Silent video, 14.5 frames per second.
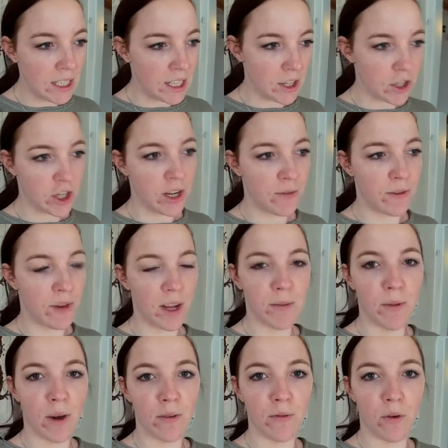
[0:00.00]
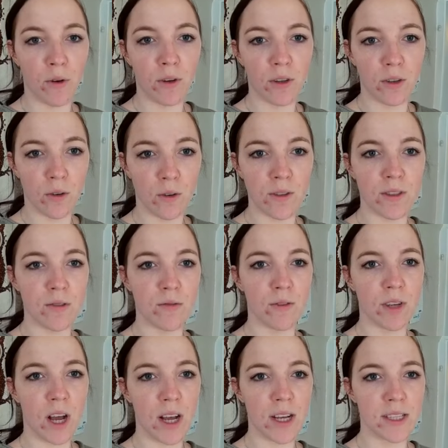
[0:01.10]
Jetzt schläft er immer von 19.30
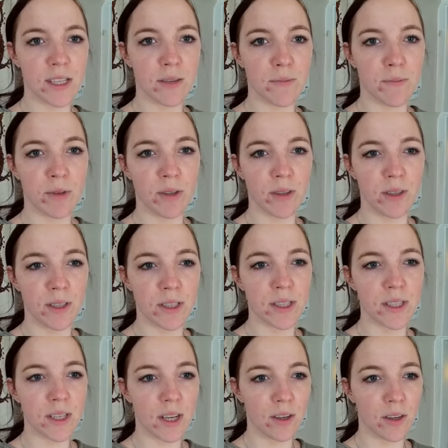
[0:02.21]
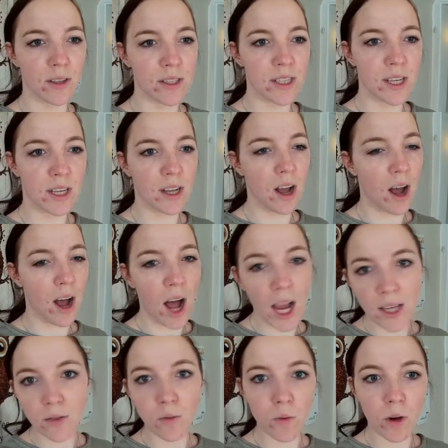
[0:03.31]
Uhr bis äh, circa
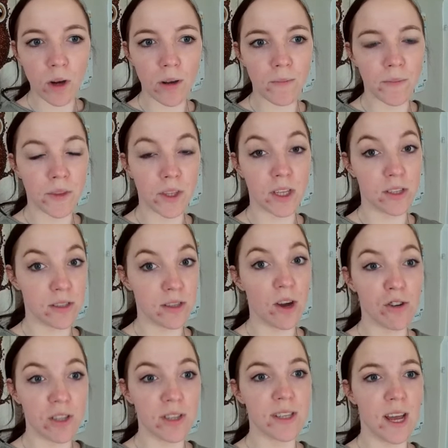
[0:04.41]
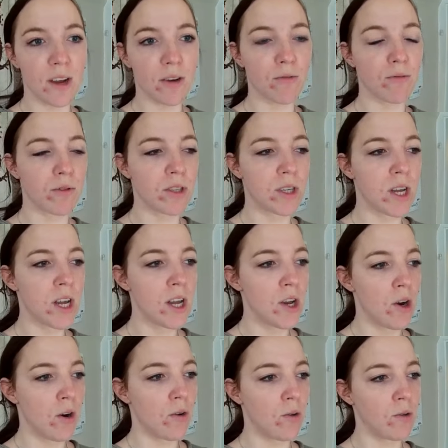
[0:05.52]
1 Uhr. Das ist auch schon sehr gut
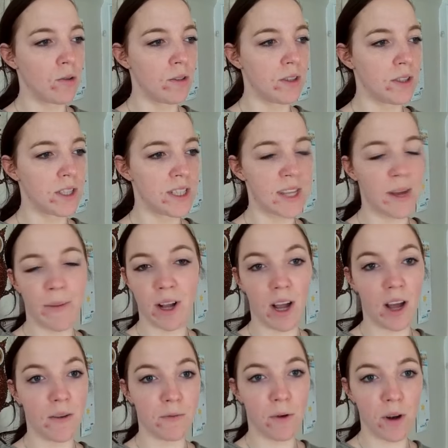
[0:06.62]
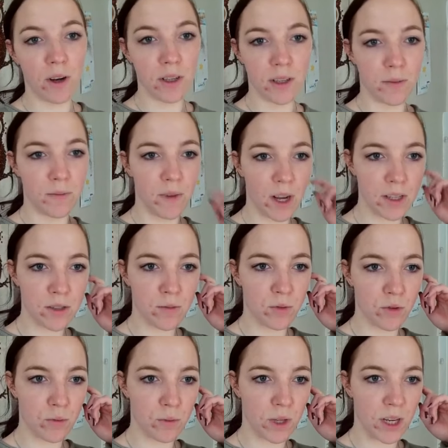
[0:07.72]
und ist aber gerade voll in einem
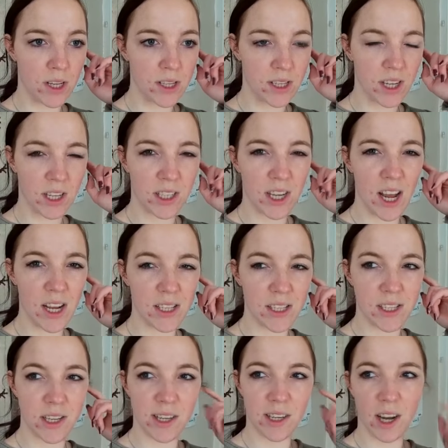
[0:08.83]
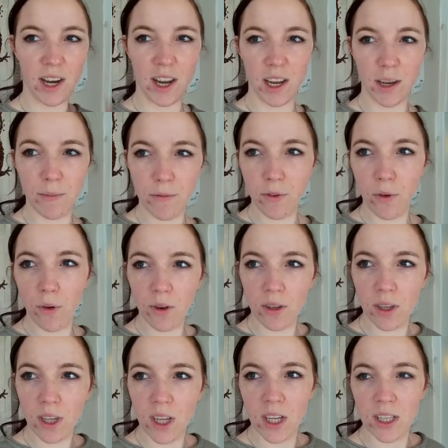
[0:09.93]
Wachstumsschub drin. Also ich dachte ja erst, es liegt an der Impfung,
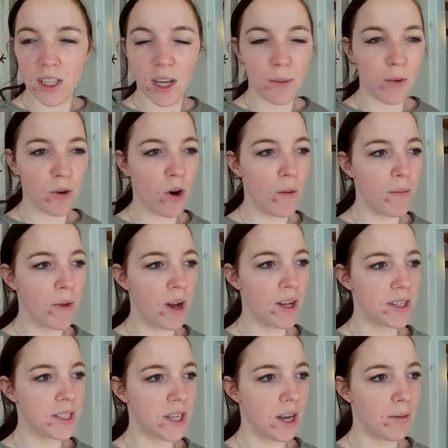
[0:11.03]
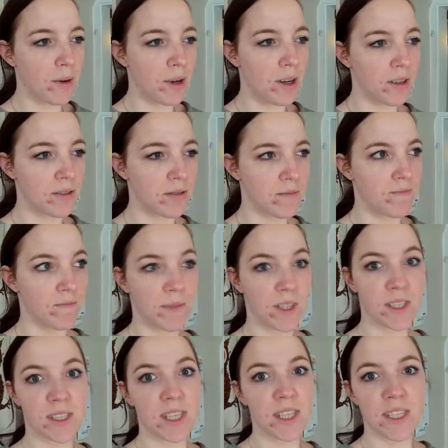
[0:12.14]
die er bekommen hat, aber
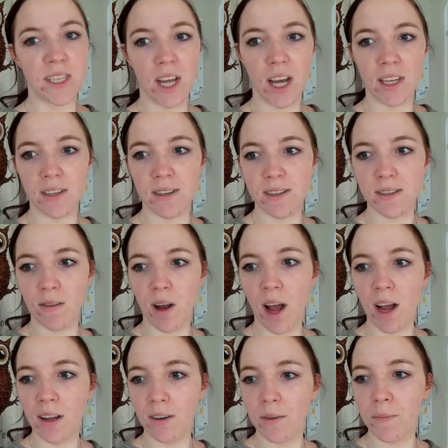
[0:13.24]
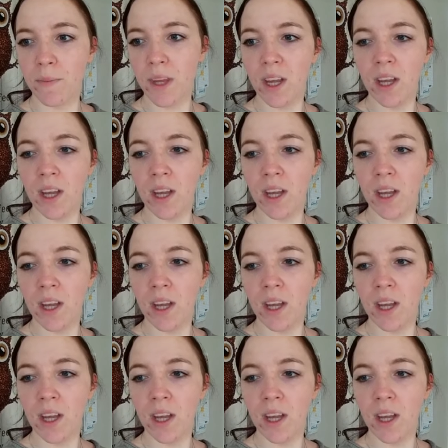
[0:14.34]
das zieht sich eigentlich nicht so lange.